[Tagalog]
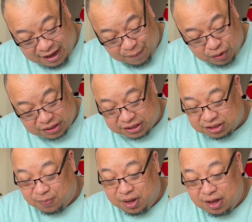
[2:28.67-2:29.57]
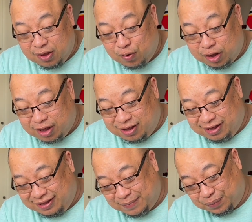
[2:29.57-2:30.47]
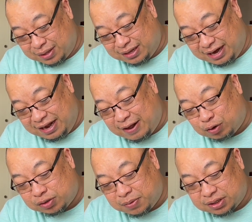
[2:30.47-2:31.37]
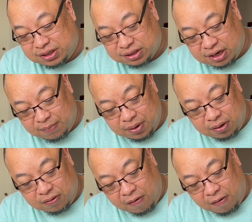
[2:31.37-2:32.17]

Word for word: Alam ko na sasabihin nyo eh. Tanayin na ako sa mga sinasabi nyo.